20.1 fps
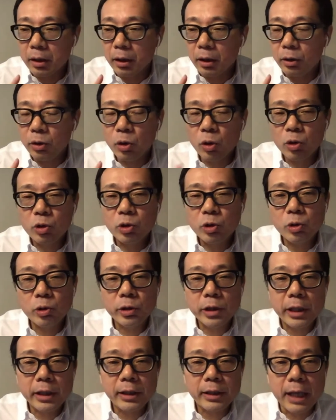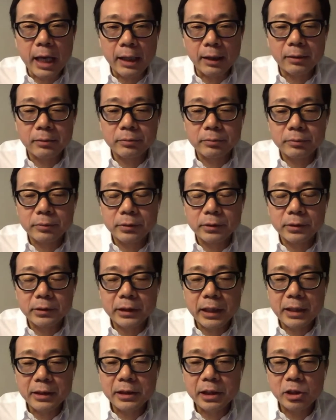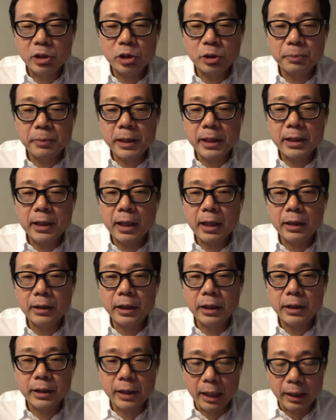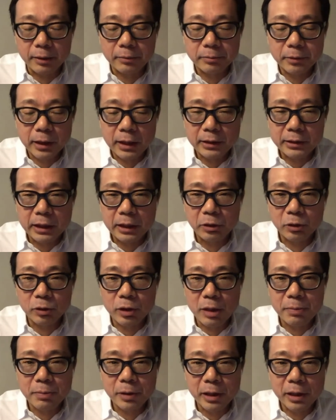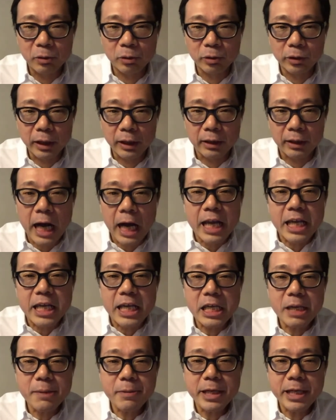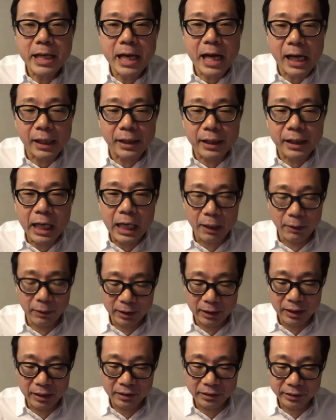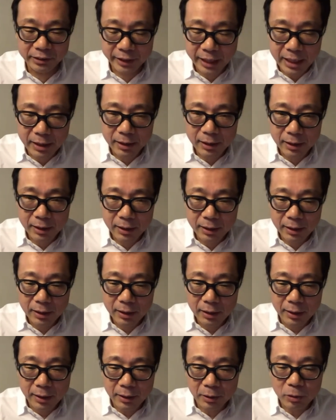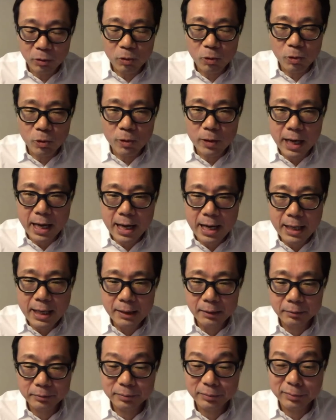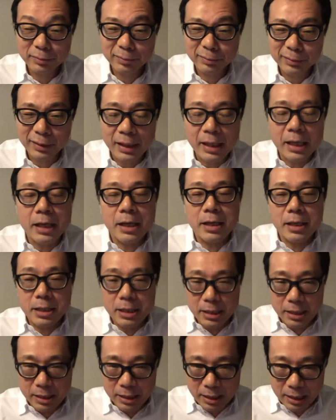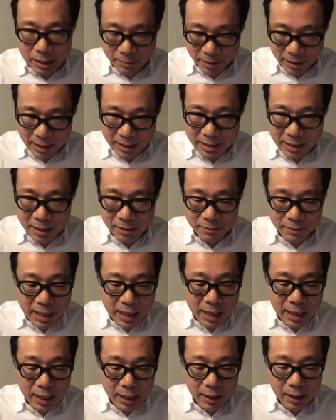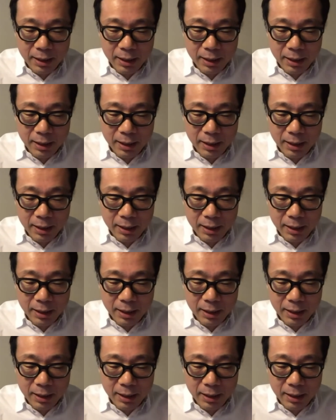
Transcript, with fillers: 録音できない、再生のスピーカーができないカセットテープレコーダーなんか意味がなかったですね。ところが、伊深さんは